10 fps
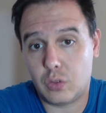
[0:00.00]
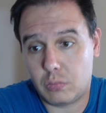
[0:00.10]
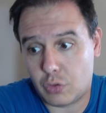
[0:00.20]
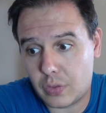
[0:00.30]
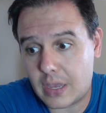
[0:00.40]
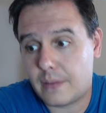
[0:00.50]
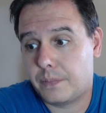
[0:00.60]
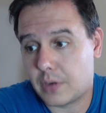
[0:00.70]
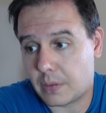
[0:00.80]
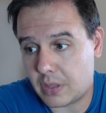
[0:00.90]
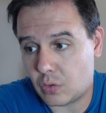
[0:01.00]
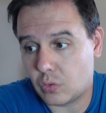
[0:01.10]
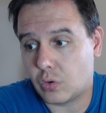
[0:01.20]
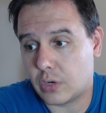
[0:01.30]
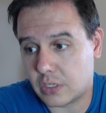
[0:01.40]
donde, repito,
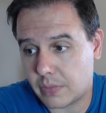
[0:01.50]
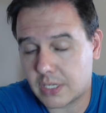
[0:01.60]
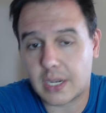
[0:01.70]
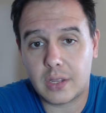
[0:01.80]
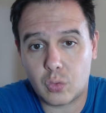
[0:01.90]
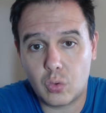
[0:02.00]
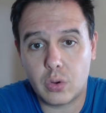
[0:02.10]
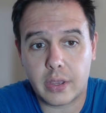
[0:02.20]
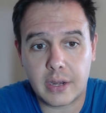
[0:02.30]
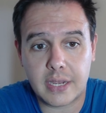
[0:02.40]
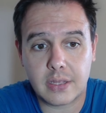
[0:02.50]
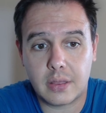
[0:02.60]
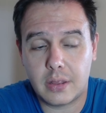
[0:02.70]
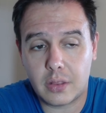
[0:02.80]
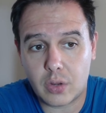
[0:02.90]
con ese mensaje tú lo que querías
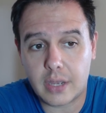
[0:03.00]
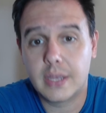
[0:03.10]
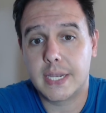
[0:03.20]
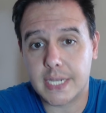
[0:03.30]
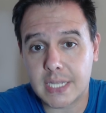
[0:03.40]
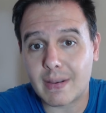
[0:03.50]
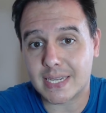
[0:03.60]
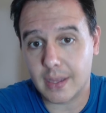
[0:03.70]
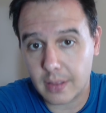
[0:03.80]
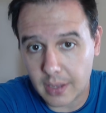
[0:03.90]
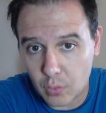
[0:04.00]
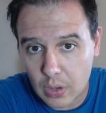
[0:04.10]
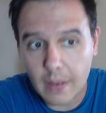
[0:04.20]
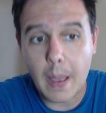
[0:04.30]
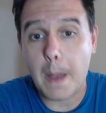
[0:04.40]
decir en teoría es que estabas en
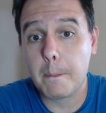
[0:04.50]
una